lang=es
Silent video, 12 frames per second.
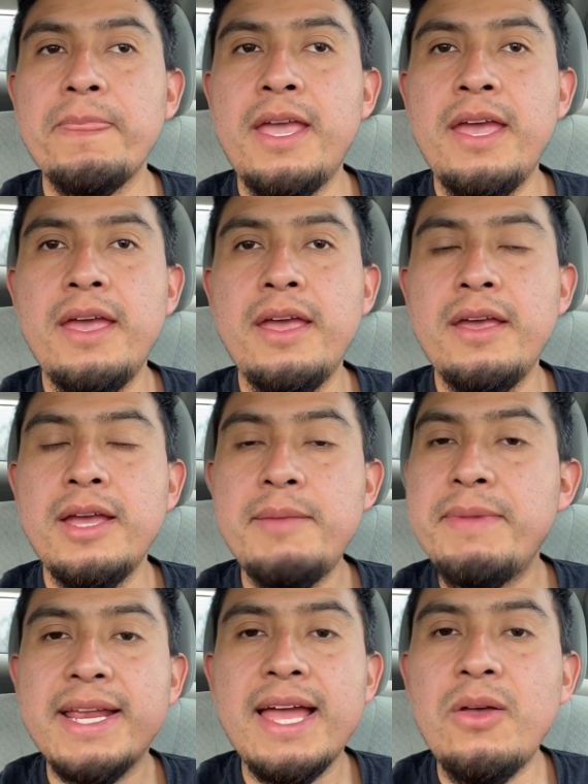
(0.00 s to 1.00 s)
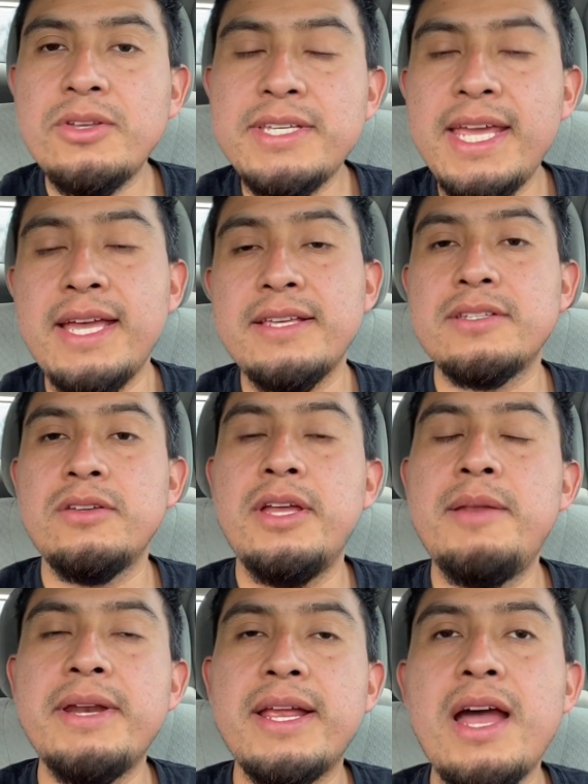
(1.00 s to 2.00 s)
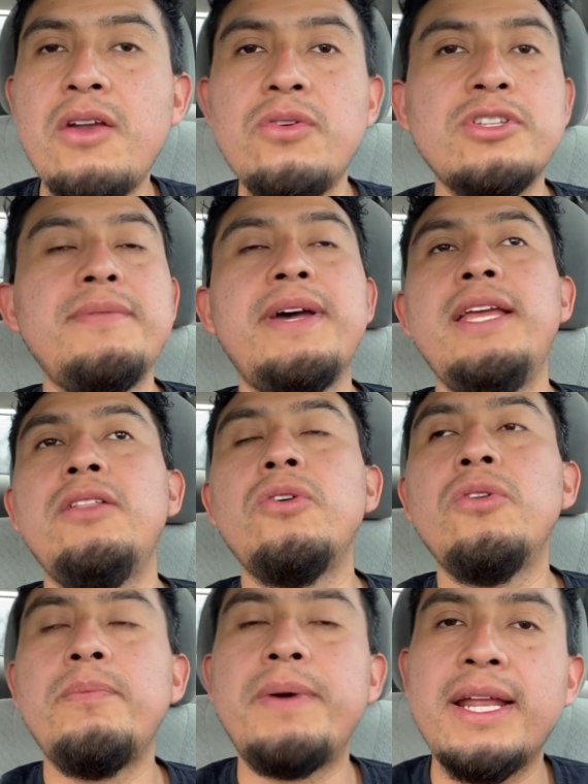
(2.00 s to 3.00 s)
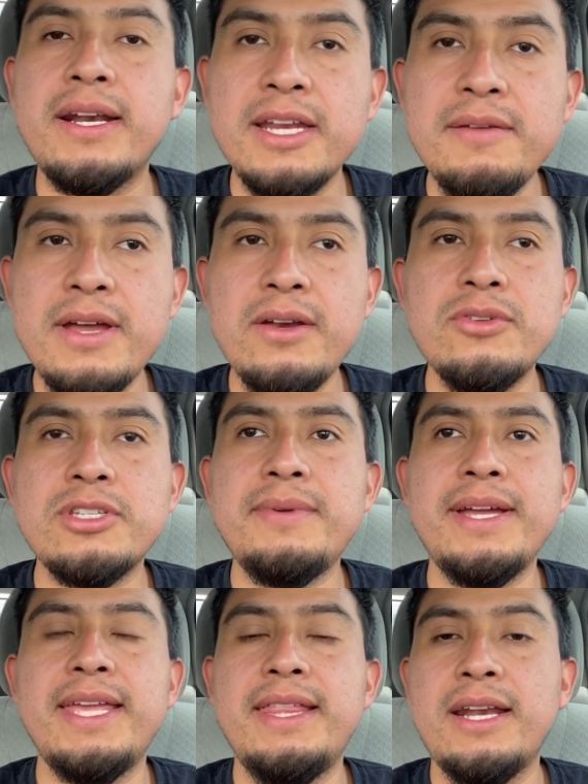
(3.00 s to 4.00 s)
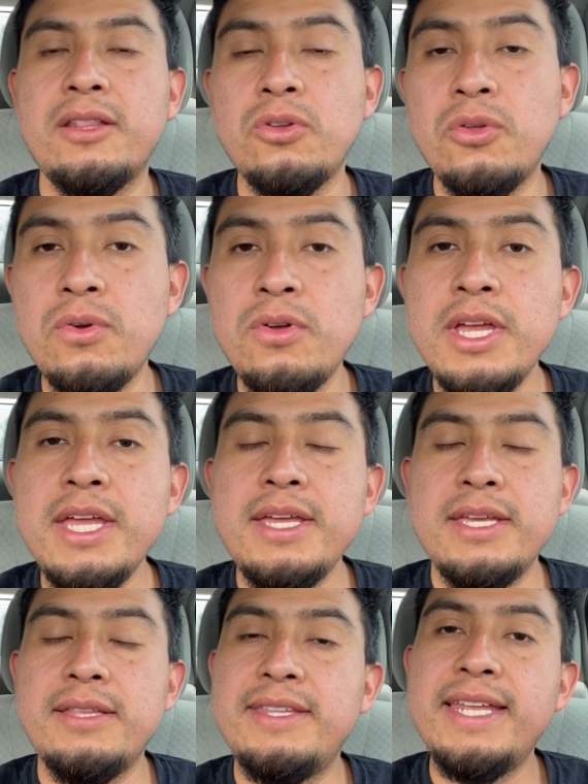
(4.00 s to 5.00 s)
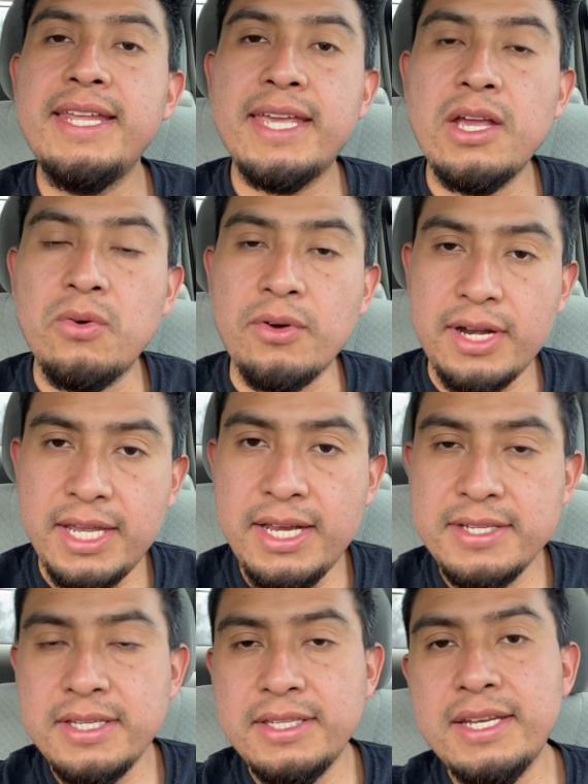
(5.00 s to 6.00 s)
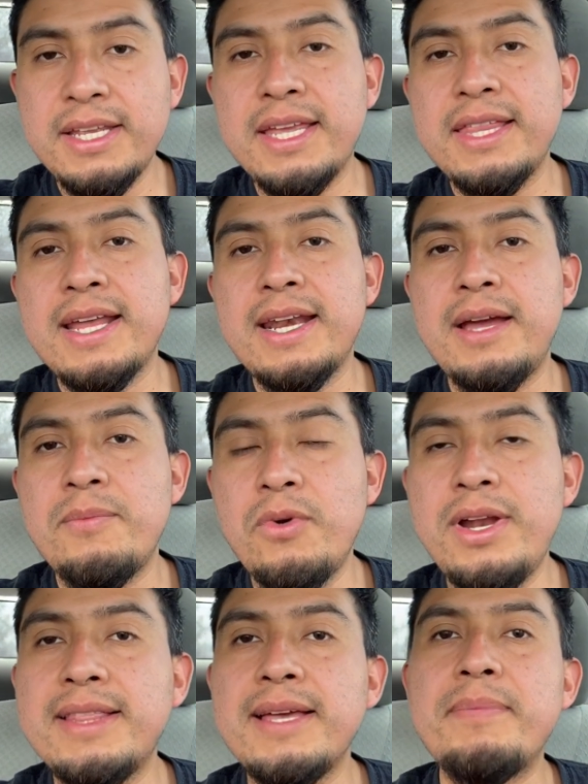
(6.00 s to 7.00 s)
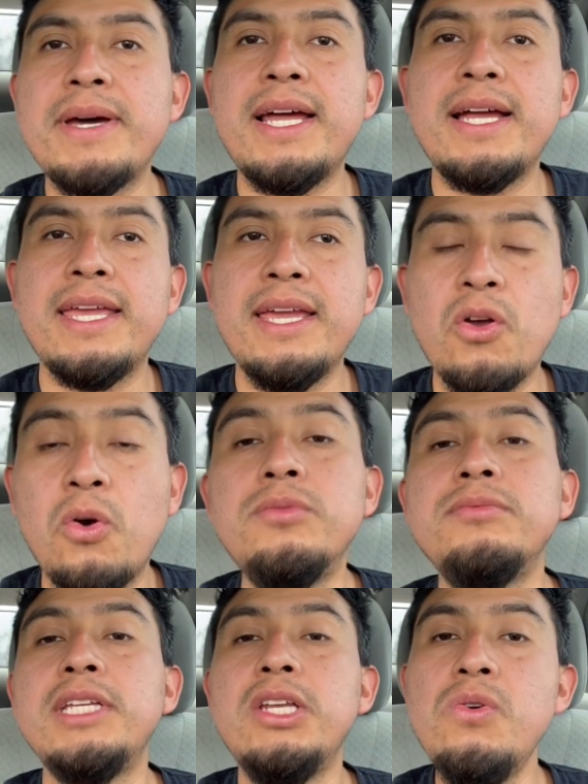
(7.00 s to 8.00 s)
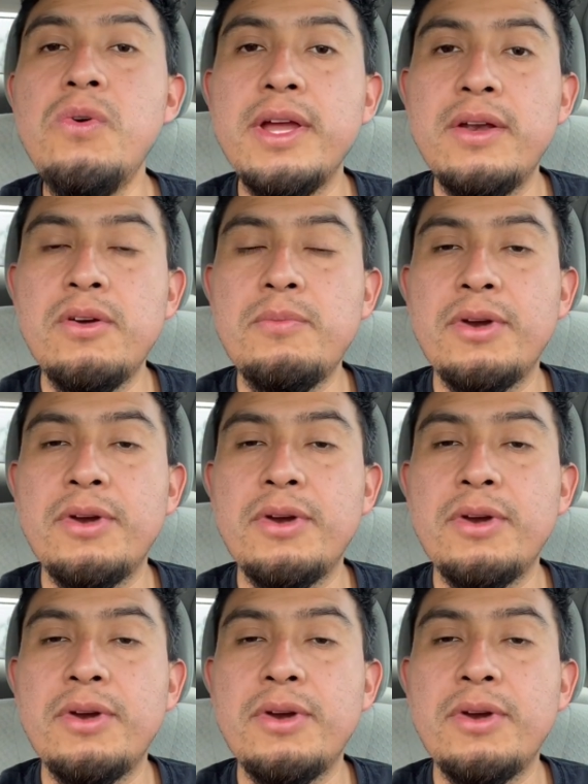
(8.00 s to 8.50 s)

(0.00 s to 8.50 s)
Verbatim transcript: Eh, el mercado sí es, el mercado no se va a ir todo para arriba, no se va a quedar todo y tiene que corregirse, tiene que dar la vuelta para que continúe, ¿no?